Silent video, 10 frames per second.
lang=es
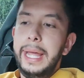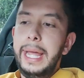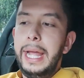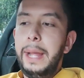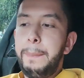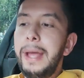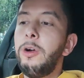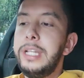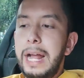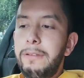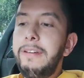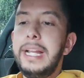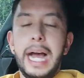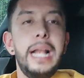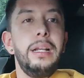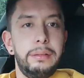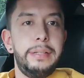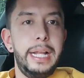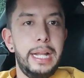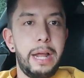Eh, pero ya al final
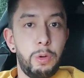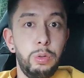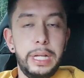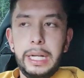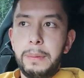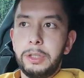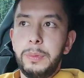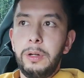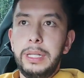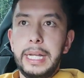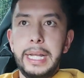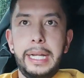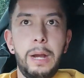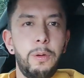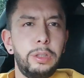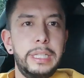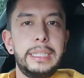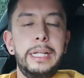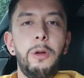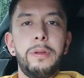de la ruta, que más o menos el taller queda a unos
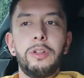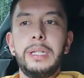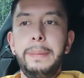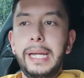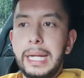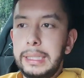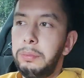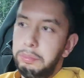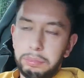10 kilómetros de mi casa,